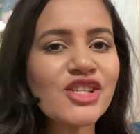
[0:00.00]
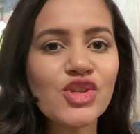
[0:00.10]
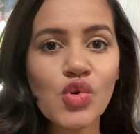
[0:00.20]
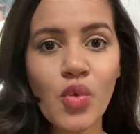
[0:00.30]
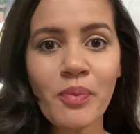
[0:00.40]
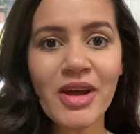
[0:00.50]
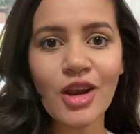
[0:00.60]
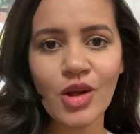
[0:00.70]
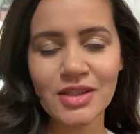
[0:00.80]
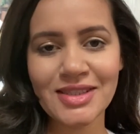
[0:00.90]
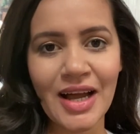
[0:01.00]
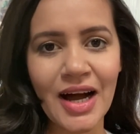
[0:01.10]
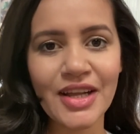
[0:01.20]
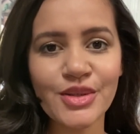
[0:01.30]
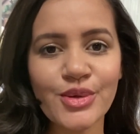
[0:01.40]
super
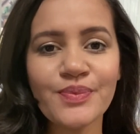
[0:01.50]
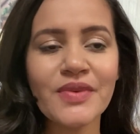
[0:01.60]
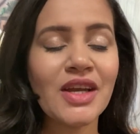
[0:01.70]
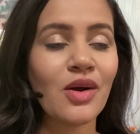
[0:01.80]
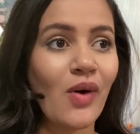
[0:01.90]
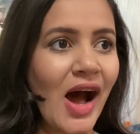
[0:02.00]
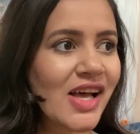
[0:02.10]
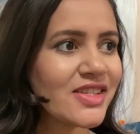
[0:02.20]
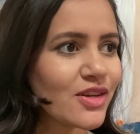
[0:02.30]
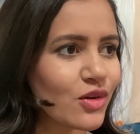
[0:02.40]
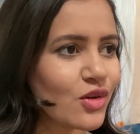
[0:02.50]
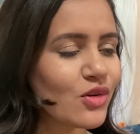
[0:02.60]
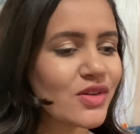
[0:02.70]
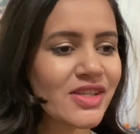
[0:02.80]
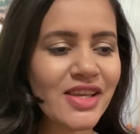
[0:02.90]
lotado. Quase que eu
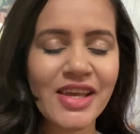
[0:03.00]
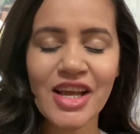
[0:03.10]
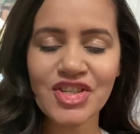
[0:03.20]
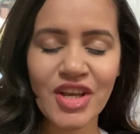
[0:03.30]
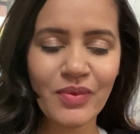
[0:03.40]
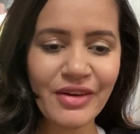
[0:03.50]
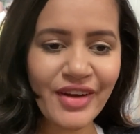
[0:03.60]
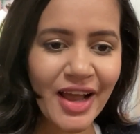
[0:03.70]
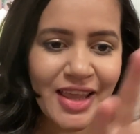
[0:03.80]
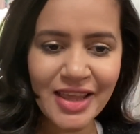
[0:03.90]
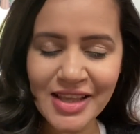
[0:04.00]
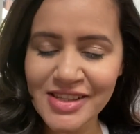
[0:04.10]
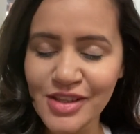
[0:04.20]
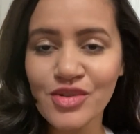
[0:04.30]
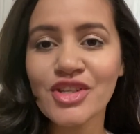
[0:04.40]
não consegui achar uma vaguinha
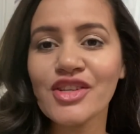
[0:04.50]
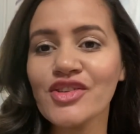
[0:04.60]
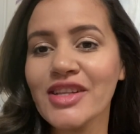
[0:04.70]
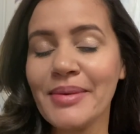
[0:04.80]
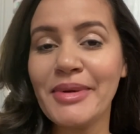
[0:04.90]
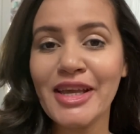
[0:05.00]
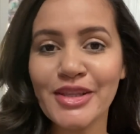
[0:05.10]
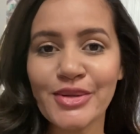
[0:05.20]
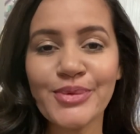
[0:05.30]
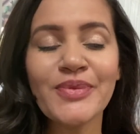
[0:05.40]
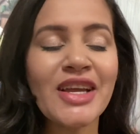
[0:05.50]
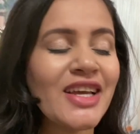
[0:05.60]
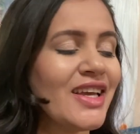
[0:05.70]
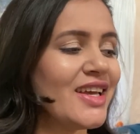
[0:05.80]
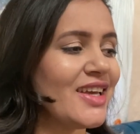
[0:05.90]
assim no estacionamento.
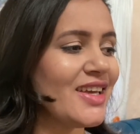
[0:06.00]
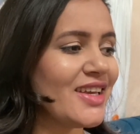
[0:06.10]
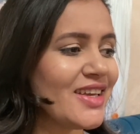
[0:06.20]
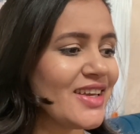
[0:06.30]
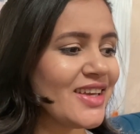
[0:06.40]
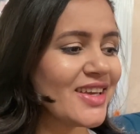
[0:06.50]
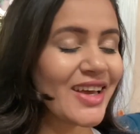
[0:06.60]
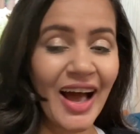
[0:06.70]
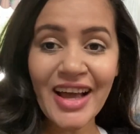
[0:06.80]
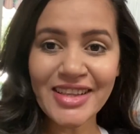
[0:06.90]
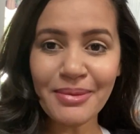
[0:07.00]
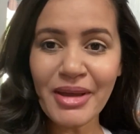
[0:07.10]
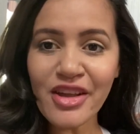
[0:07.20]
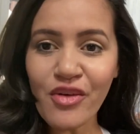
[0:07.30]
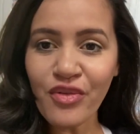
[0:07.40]
E ainda
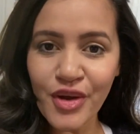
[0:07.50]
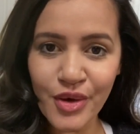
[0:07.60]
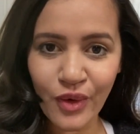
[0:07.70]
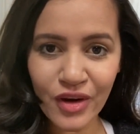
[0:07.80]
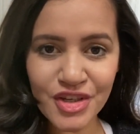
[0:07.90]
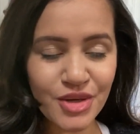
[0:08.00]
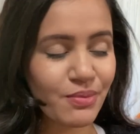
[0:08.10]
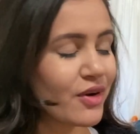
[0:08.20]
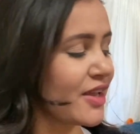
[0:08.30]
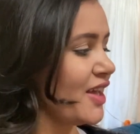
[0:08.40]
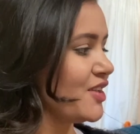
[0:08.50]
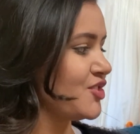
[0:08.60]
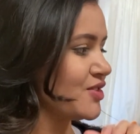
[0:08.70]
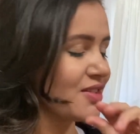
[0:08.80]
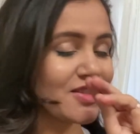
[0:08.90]
bem que eu fui hoje, porque
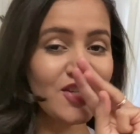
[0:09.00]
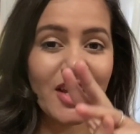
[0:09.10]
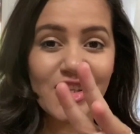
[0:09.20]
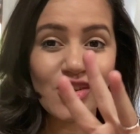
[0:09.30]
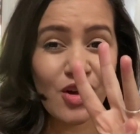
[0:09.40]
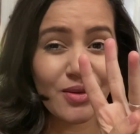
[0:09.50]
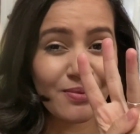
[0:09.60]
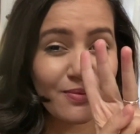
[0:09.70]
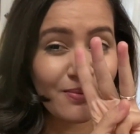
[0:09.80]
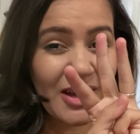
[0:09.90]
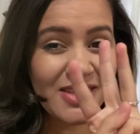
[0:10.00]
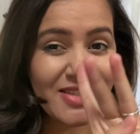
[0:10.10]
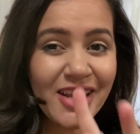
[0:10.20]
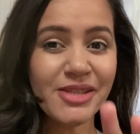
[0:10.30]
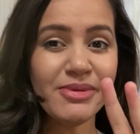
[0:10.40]
tinha só mais
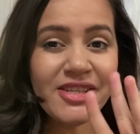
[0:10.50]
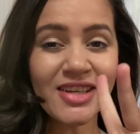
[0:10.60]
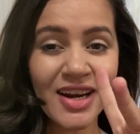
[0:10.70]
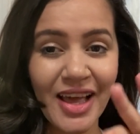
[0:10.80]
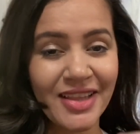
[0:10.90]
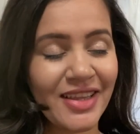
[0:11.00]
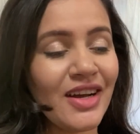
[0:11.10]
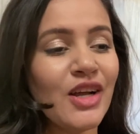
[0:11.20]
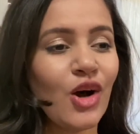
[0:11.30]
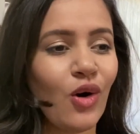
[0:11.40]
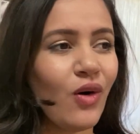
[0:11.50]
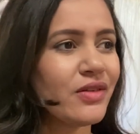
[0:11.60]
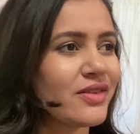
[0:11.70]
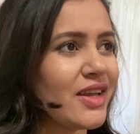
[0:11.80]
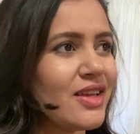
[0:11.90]
três bicicletas.
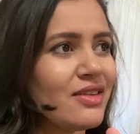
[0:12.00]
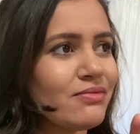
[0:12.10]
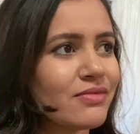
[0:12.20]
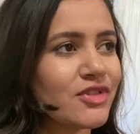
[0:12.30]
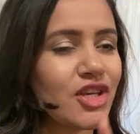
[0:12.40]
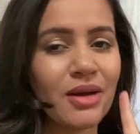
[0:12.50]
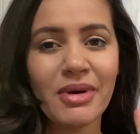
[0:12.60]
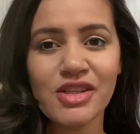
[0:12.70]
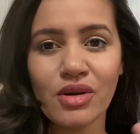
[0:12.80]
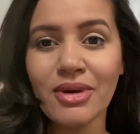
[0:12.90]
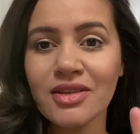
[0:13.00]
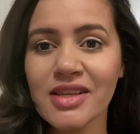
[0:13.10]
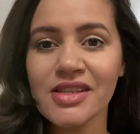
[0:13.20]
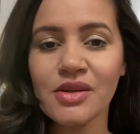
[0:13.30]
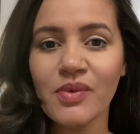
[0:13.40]
Ontem tinha mais ou menos
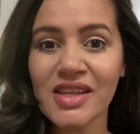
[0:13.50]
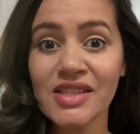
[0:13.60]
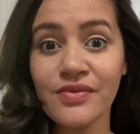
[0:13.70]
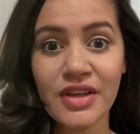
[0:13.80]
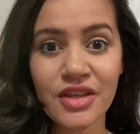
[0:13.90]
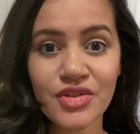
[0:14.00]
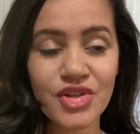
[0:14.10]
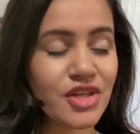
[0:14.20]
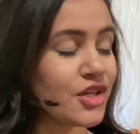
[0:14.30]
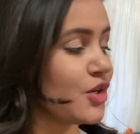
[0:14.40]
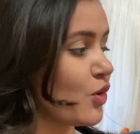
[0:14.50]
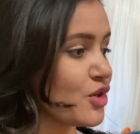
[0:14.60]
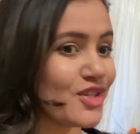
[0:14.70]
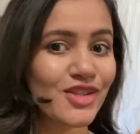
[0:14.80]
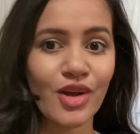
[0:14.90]
assim umas 20 e
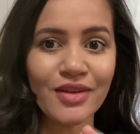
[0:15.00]
hoje só